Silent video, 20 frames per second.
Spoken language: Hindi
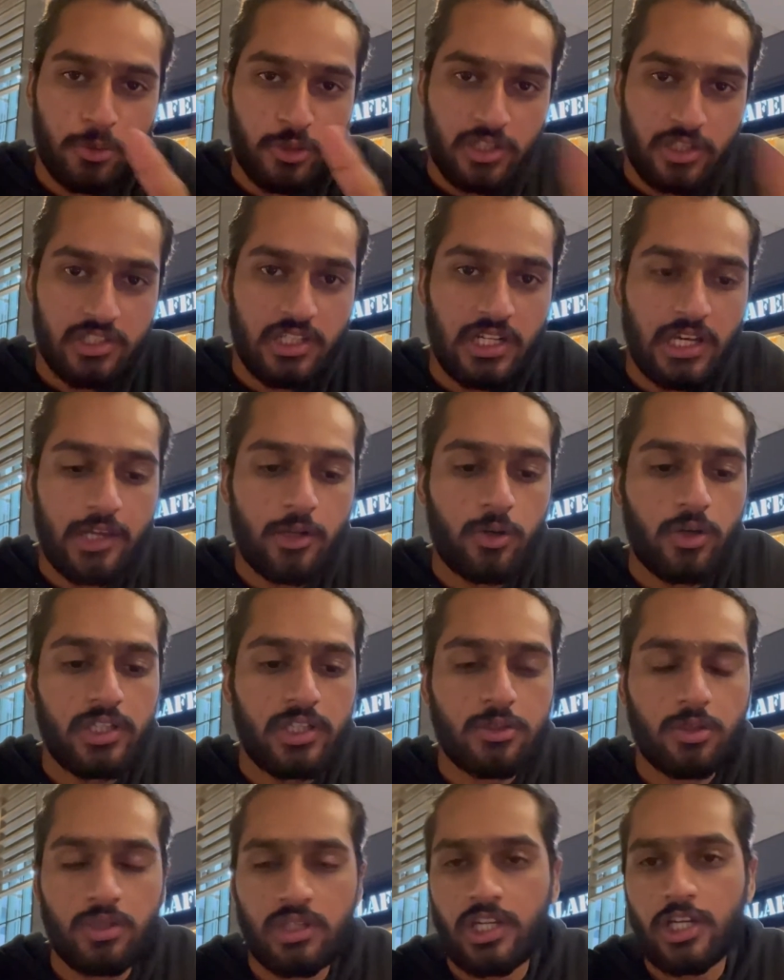नज़र आ रहा होगा
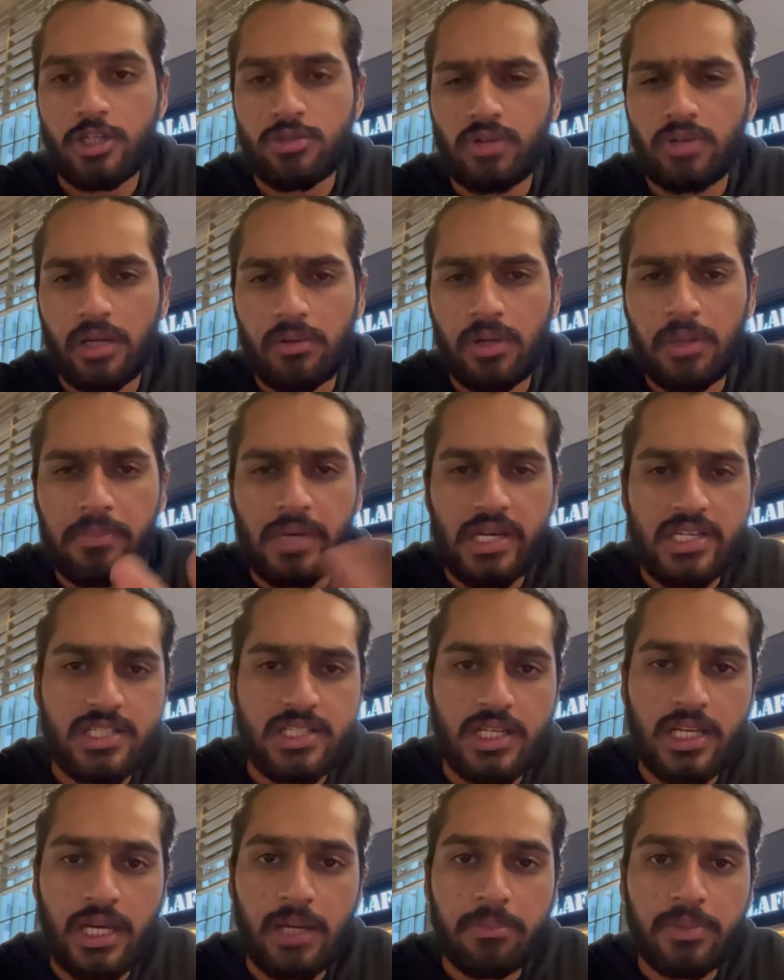तो इनका शुरमा बेस्ट
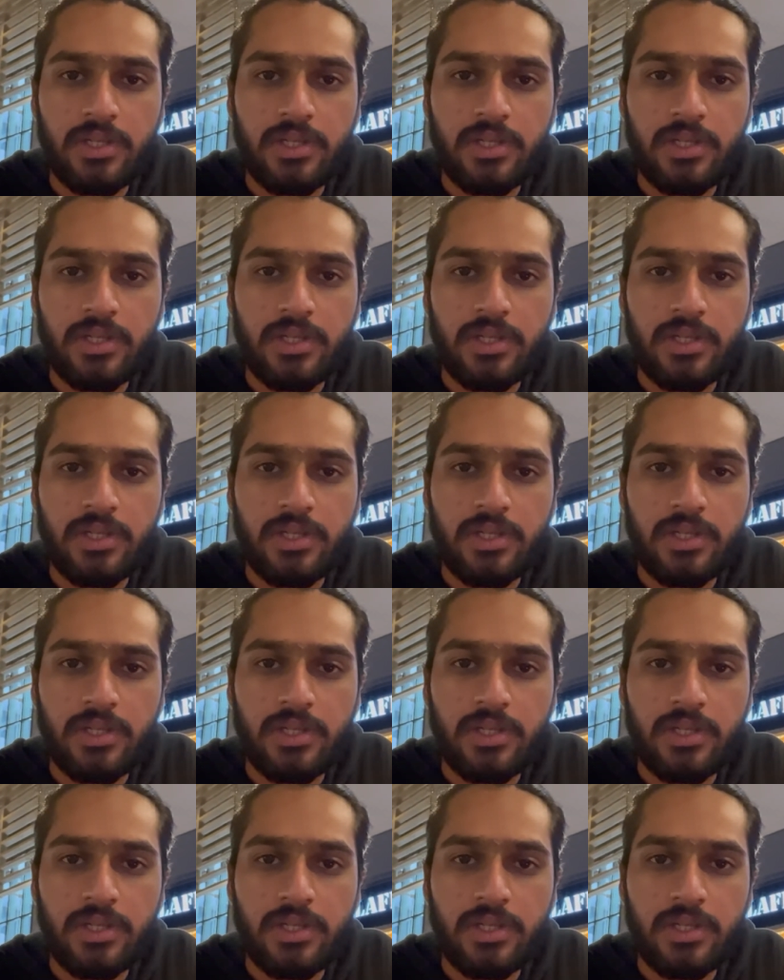है यहाँ